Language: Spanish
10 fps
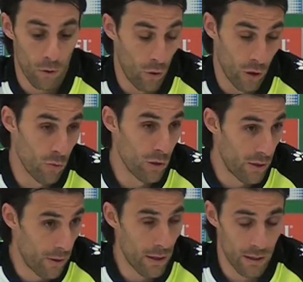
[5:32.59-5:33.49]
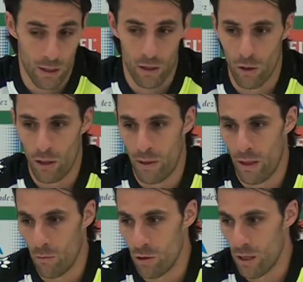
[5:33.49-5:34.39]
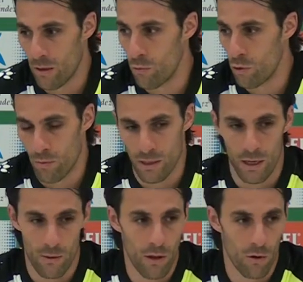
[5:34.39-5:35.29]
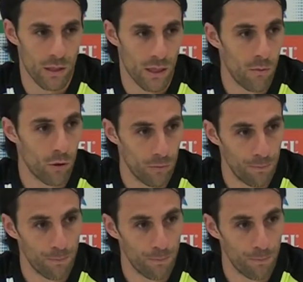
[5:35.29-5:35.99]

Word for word: lo he dicho muchas veces, creo que merecemos estar mucho más arriba de lo que estamos.